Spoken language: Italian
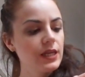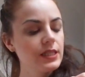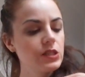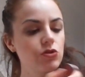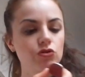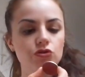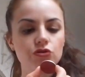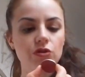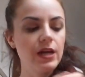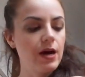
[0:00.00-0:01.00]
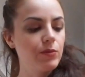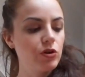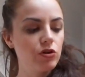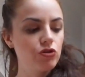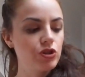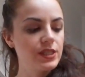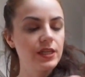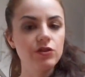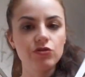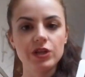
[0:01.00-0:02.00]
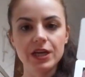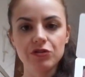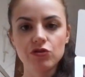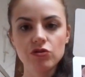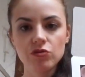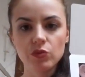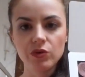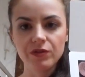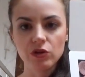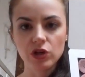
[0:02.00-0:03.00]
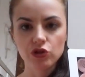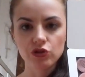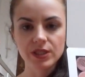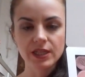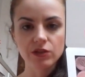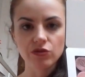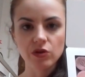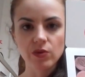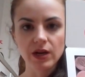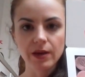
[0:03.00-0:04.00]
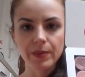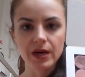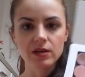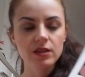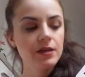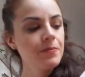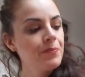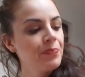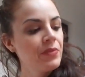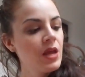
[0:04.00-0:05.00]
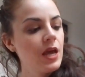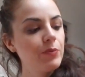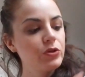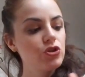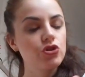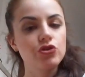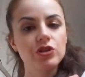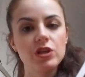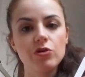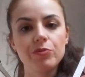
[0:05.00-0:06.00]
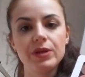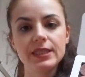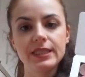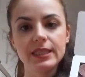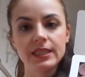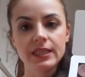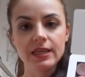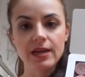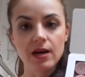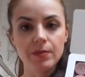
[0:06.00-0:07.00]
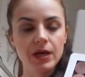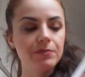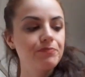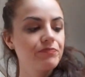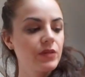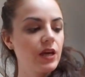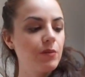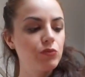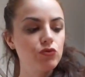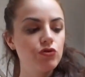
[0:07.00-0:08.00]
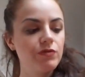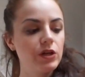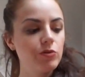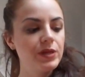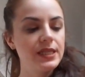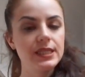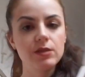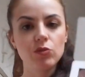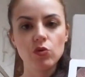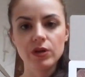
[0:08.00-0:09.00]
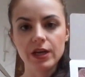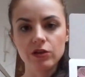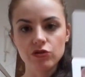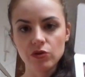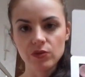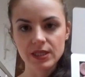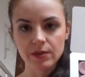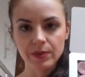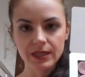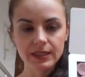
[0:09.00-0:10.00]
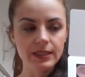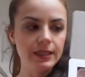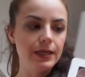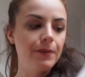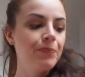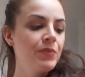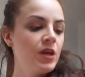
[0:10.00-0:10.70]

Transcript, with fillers: adesso controlliamo, no non c'è scritto dietro, comunque ve lo lascio scritto da qualche parte e poi ci sono degli ombrettini di Nabla che appunto vanno benissimo qua dentro in questa palettina.